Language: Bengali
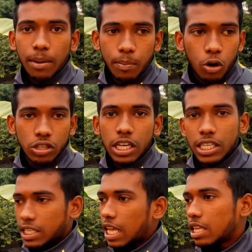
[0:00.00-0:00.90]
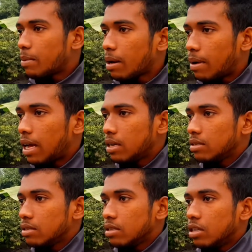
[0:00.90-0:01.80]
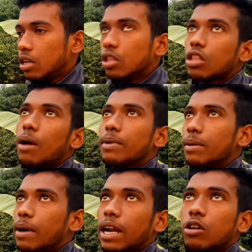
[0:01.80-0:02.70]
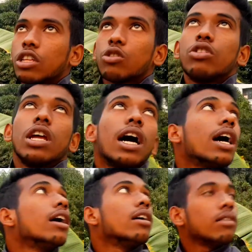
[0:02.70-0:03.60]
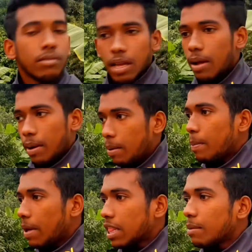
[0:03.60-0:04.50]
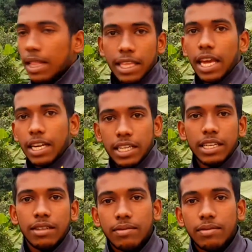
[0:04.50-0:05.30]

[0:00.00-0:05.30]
পর চাইছে ছাদে পালবা তা আমি বাইরের কথা শুনি না এমনি পালতে পালতে আর কি